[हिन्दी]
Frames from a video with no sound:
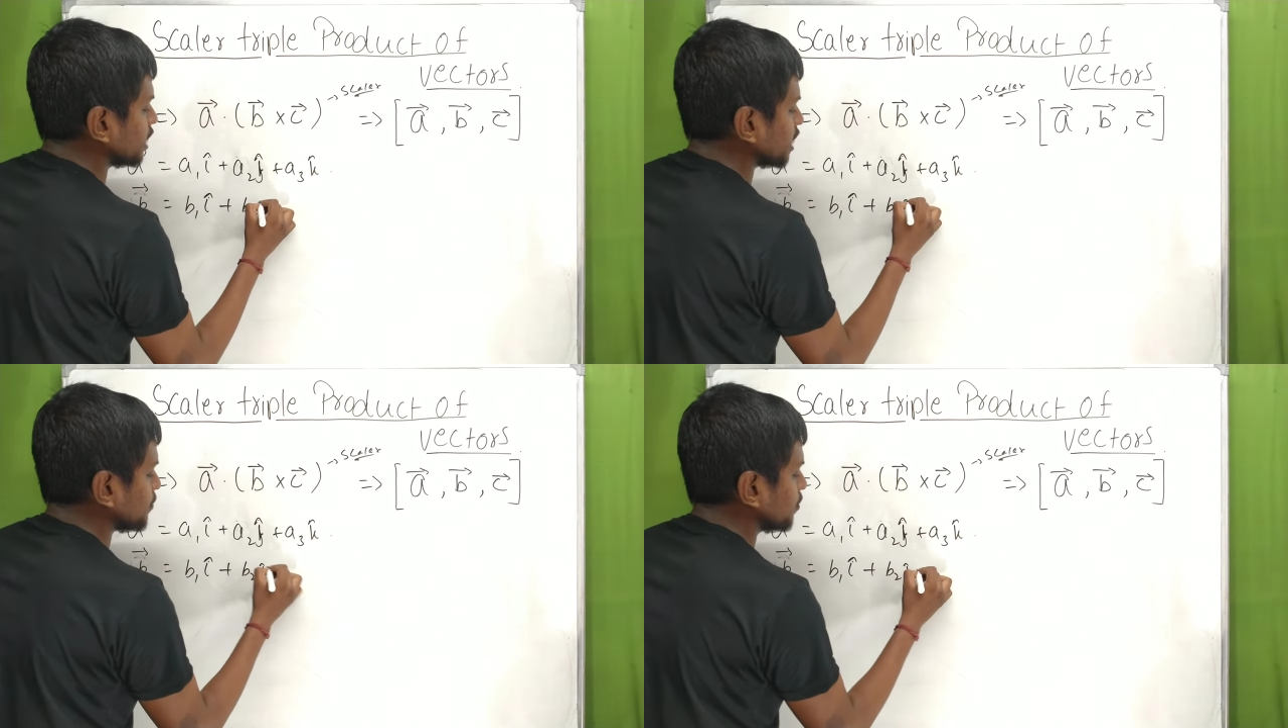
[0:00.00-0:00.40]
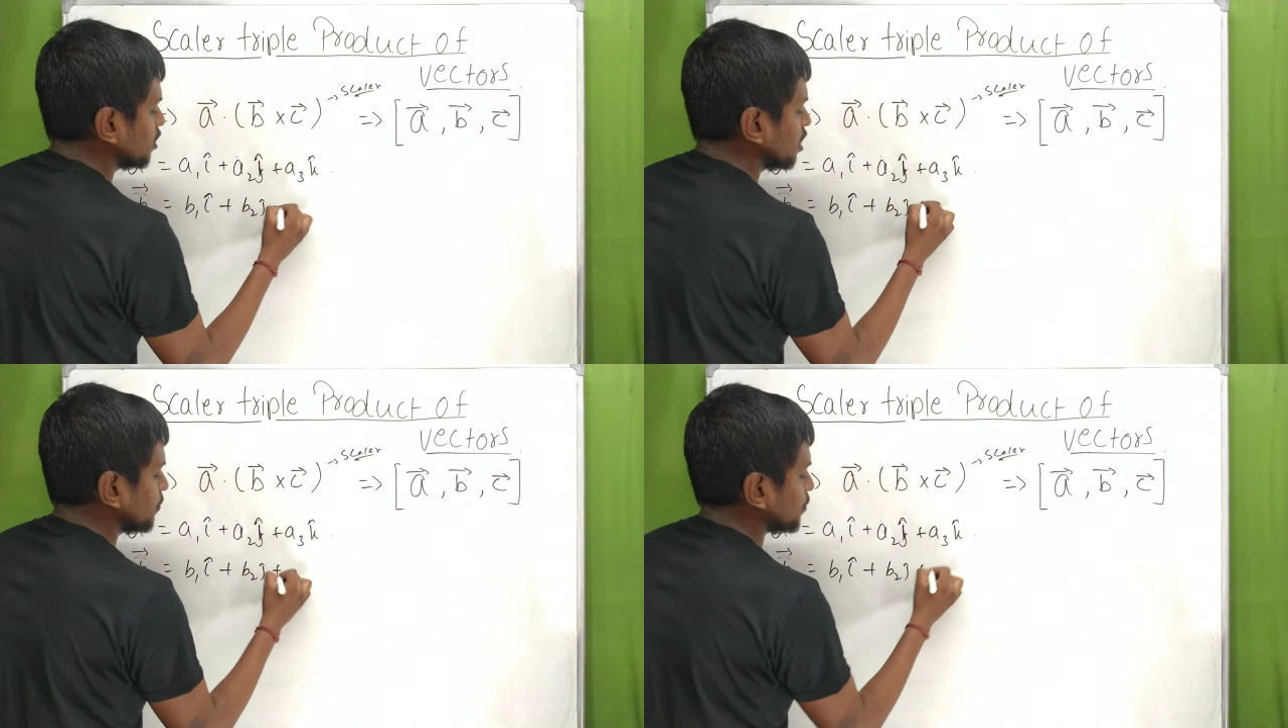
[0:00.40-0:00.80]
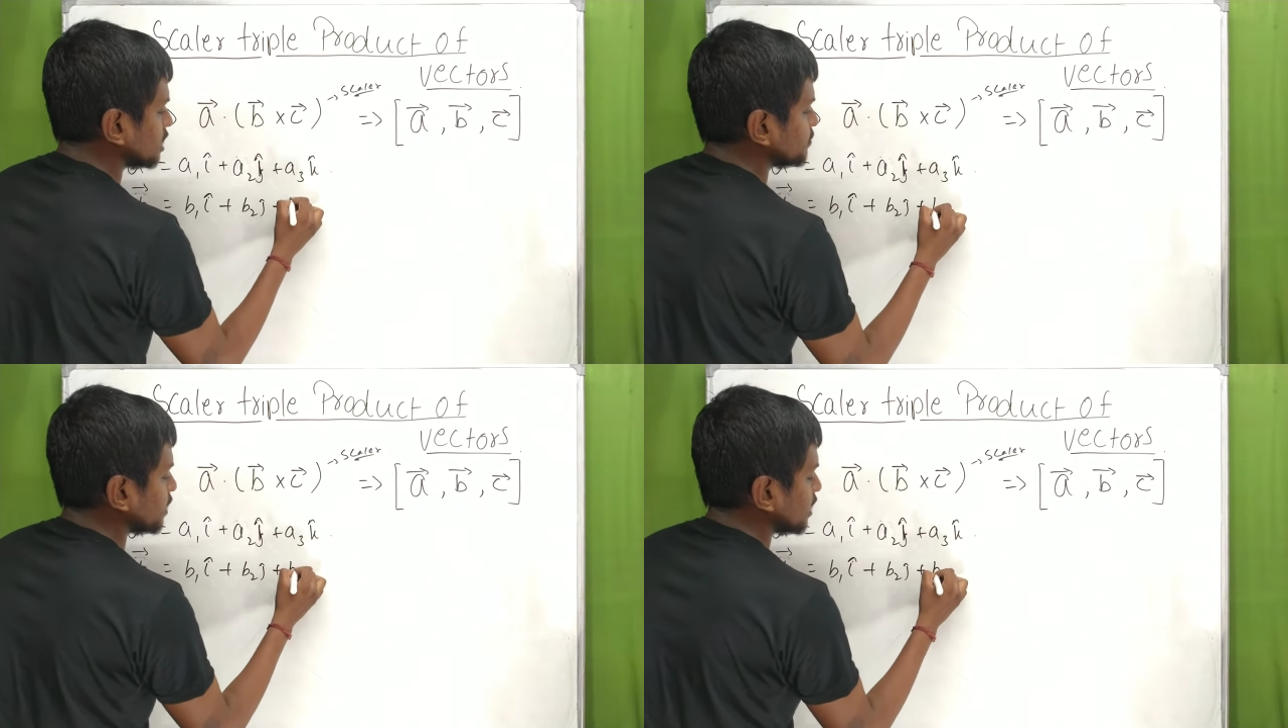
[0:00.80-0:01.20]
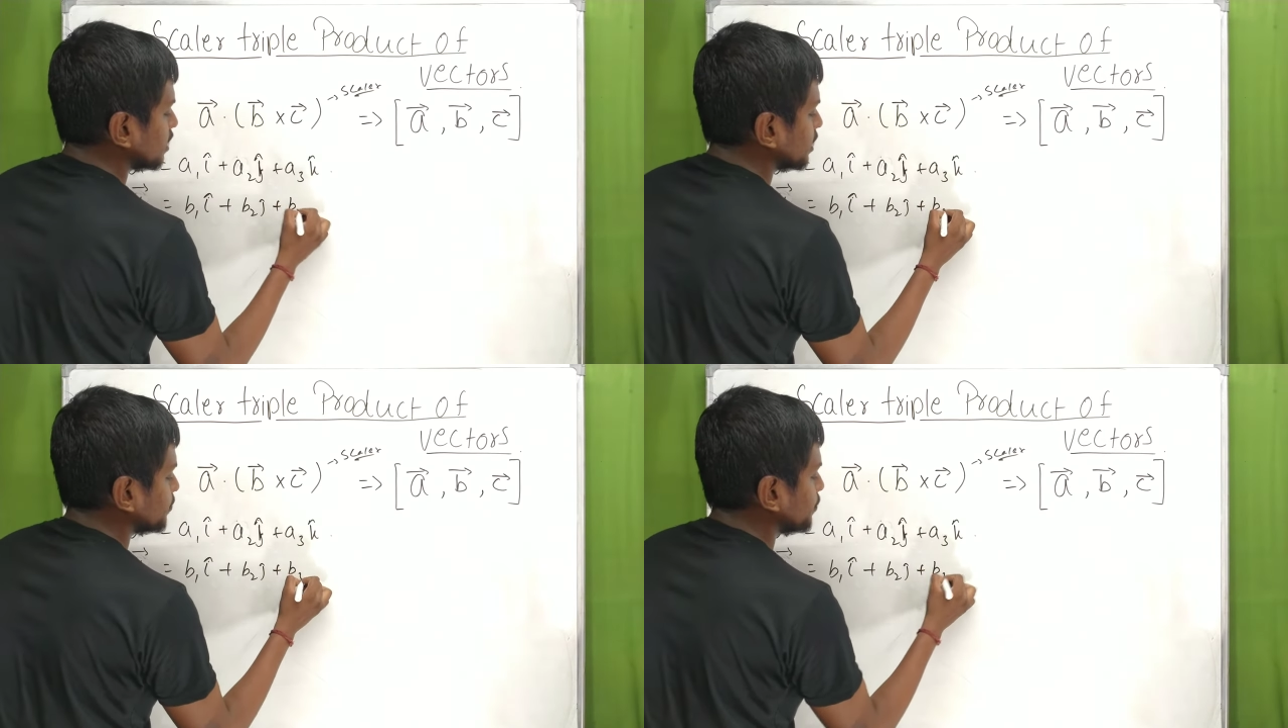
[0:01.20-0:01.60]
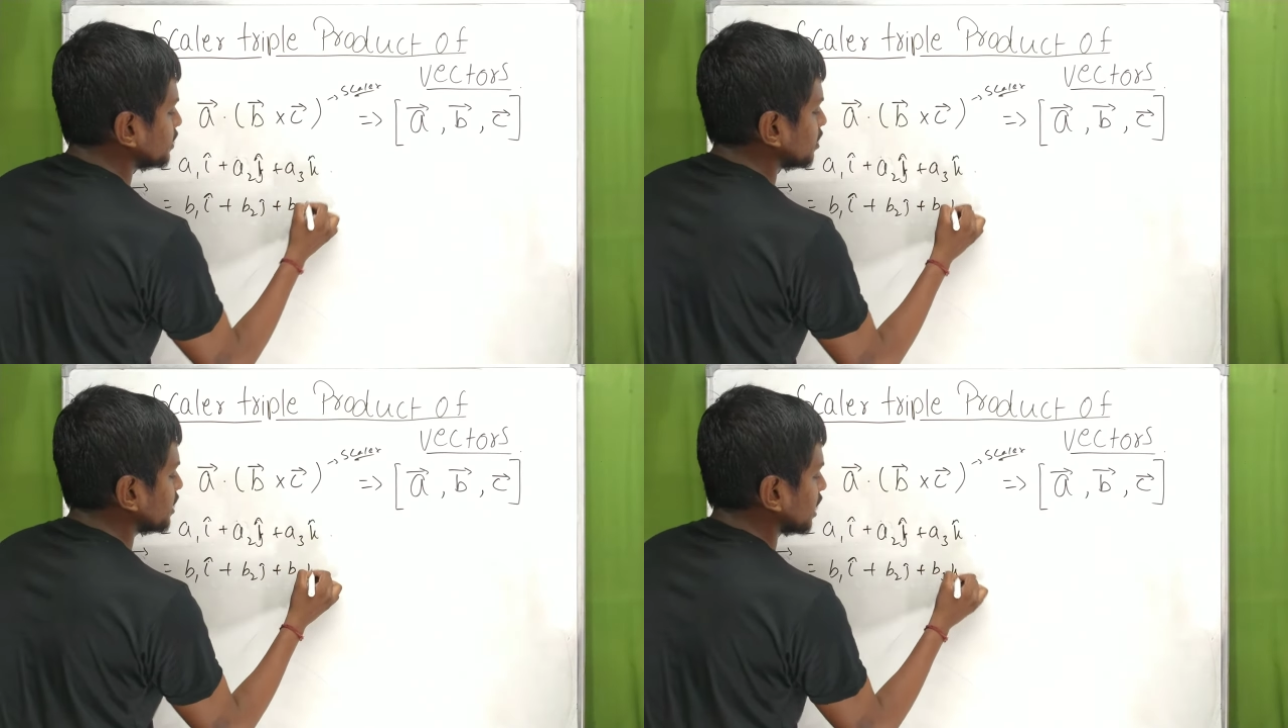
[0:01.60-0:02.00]
जे कैप प्लस में
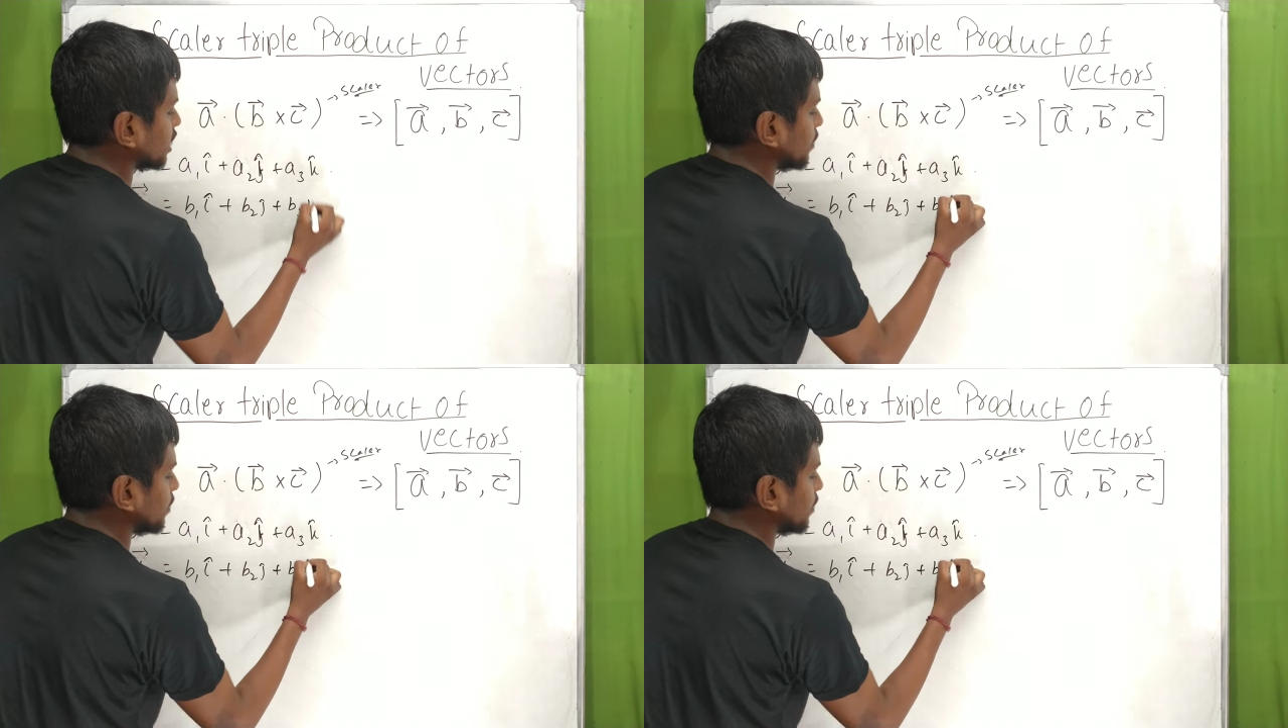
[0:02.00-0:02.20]
बी थ्री के